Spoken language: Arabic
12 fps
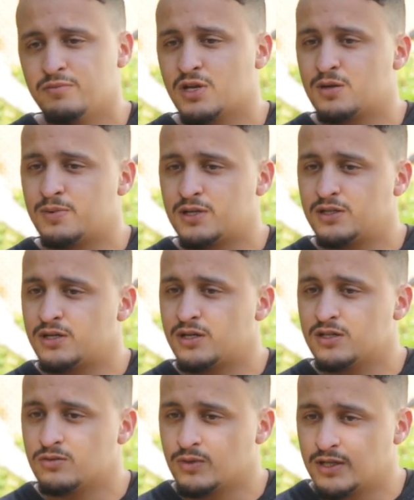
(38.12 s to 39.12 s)
مي كبر
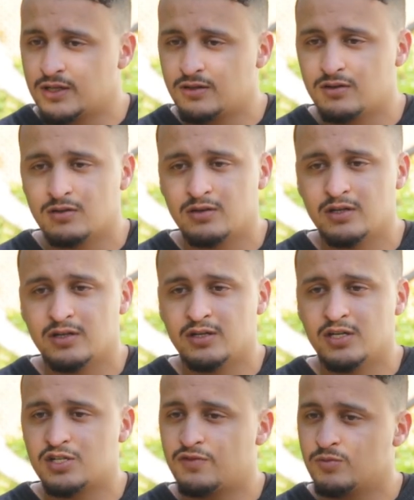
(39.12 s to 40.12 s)
دري زوين
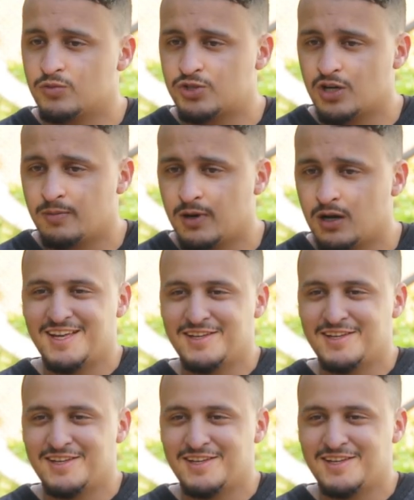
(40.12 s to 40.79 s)
ناجح في المجتمع